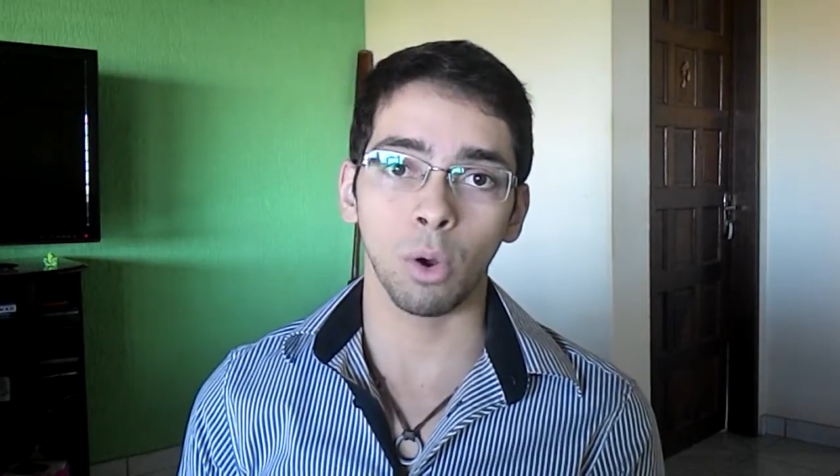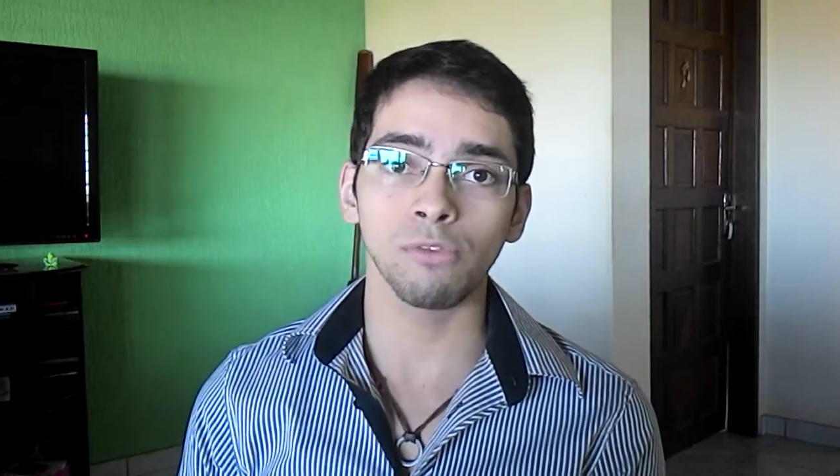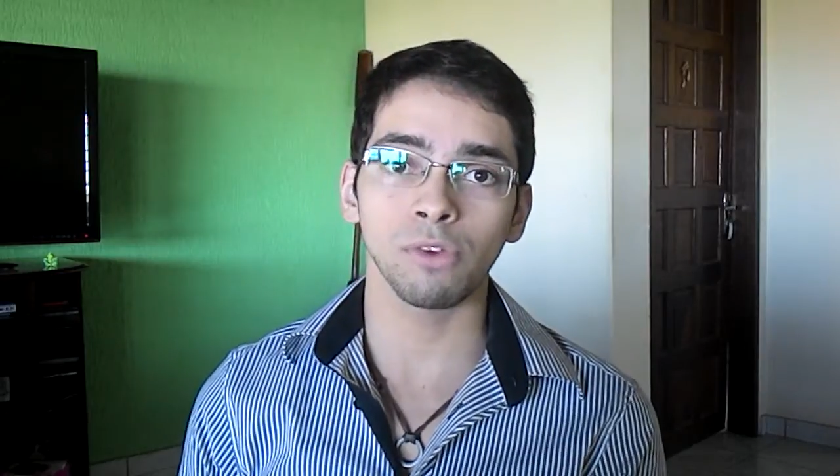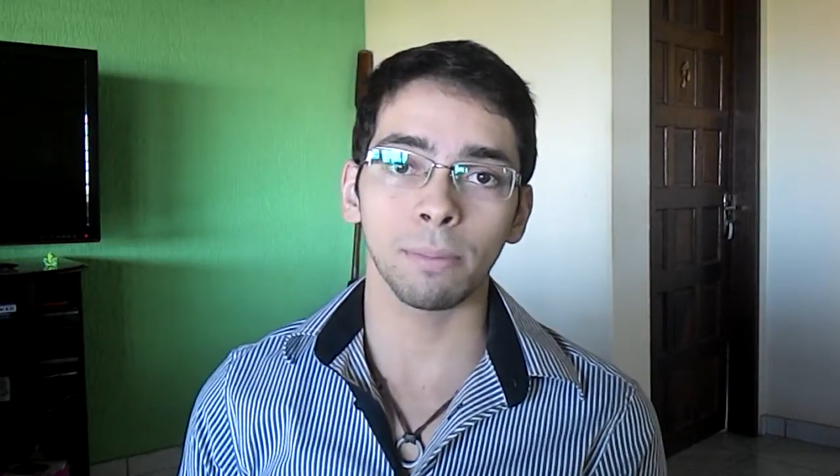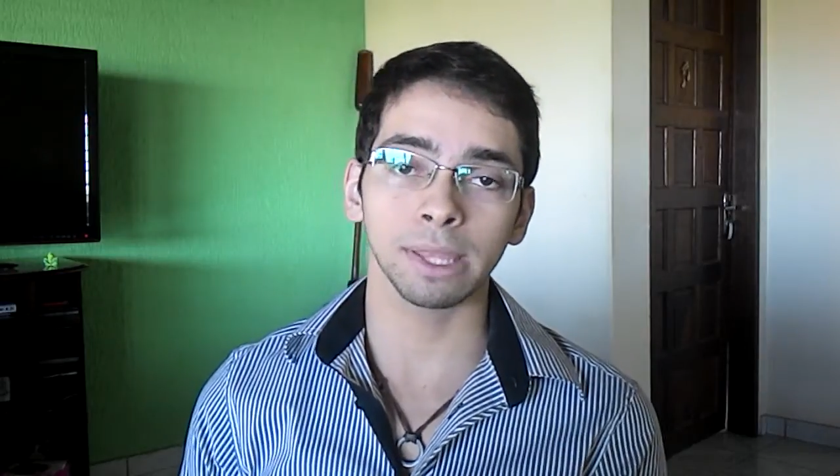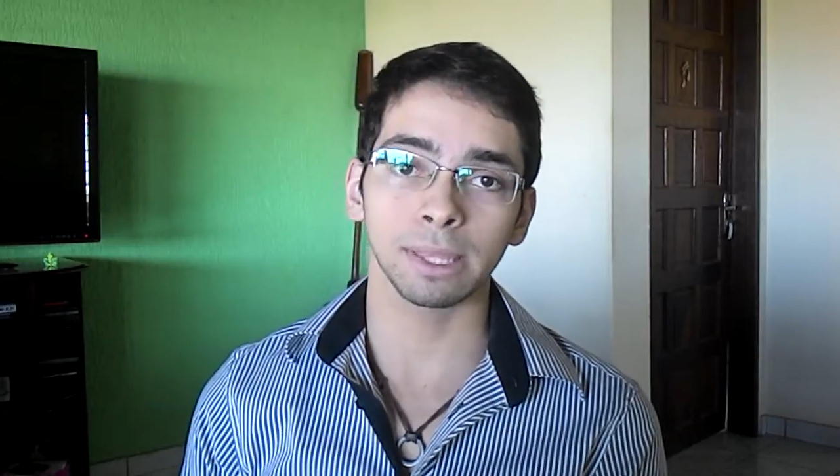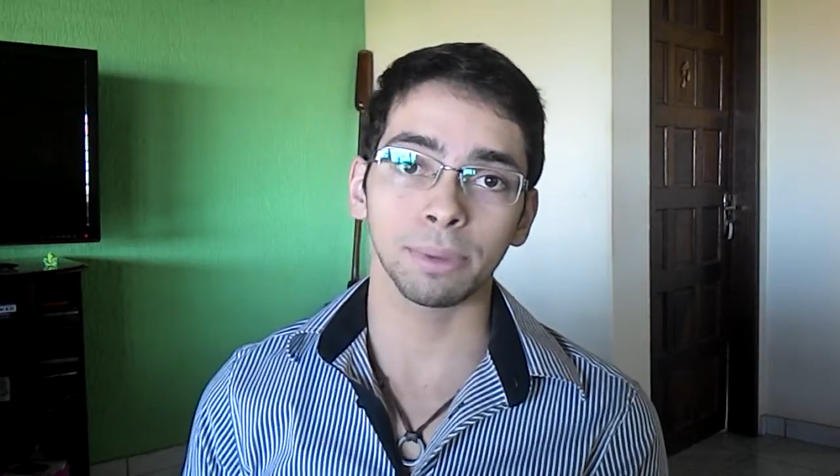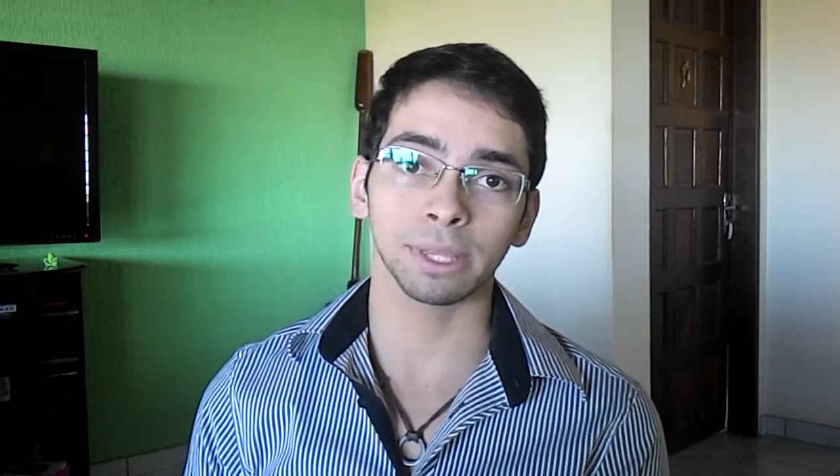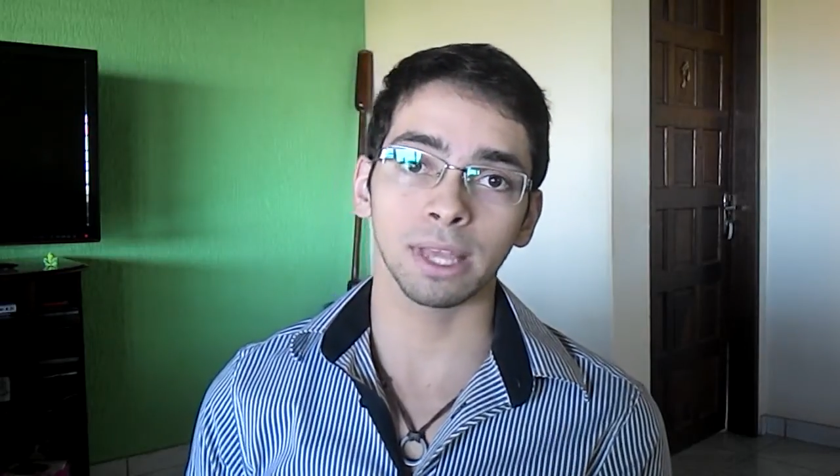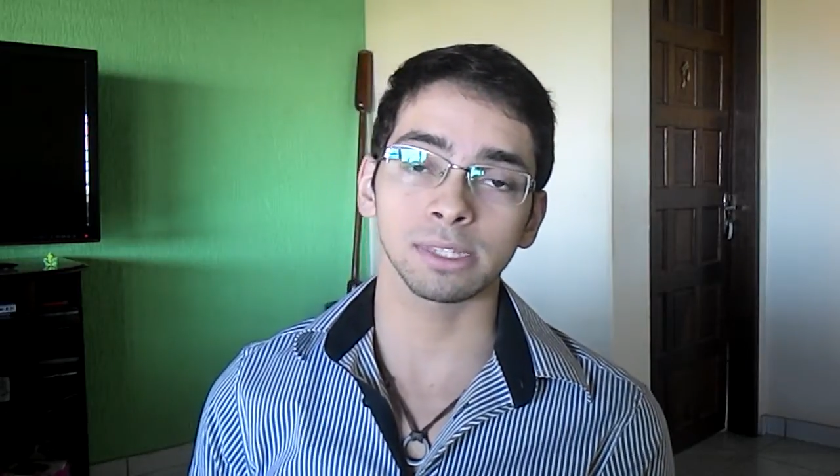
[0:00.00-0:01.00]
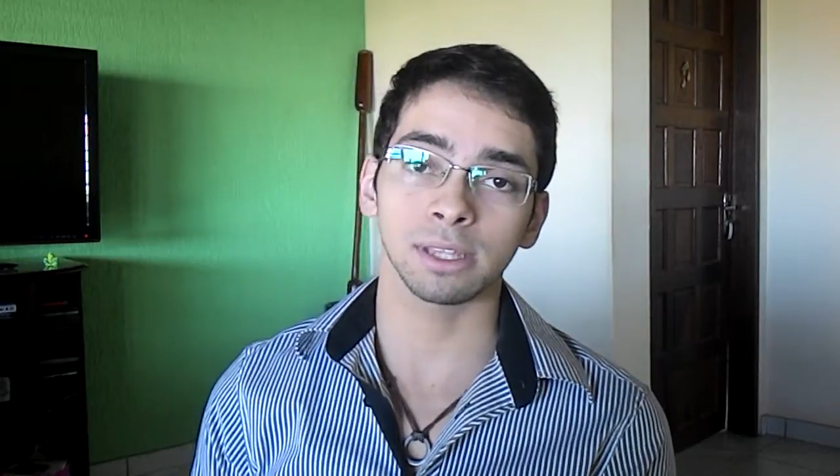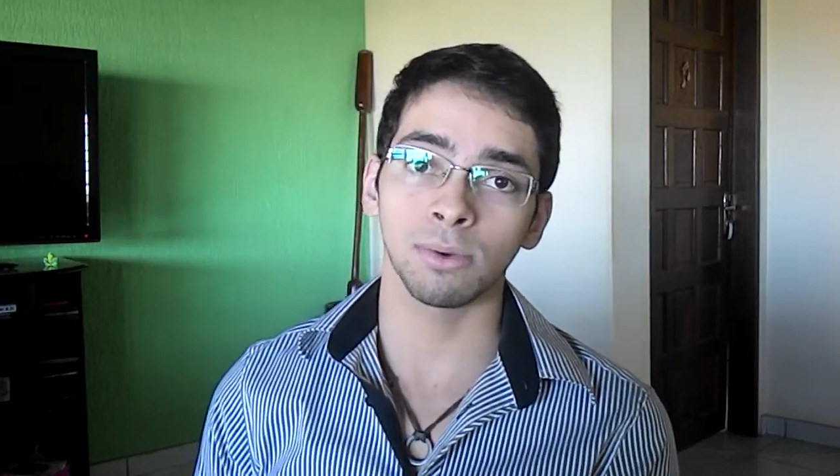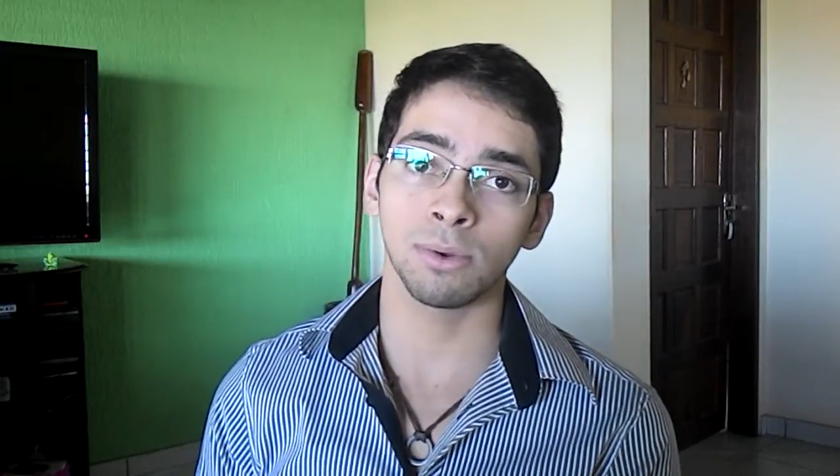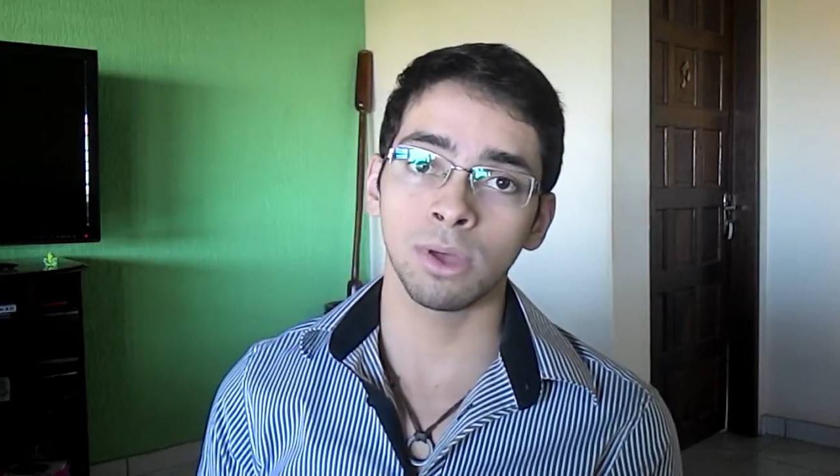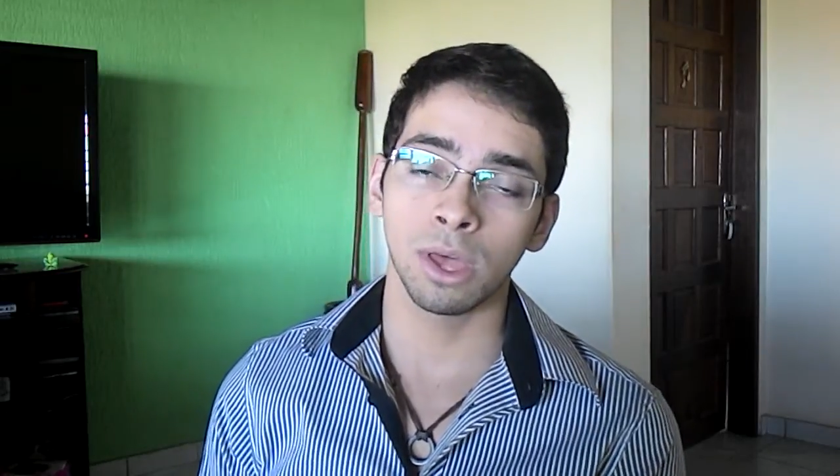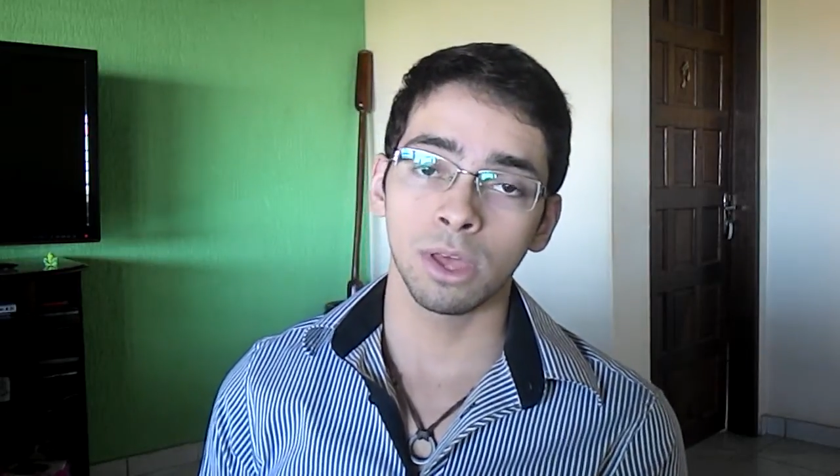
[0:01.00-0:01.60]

houve uma má interpretação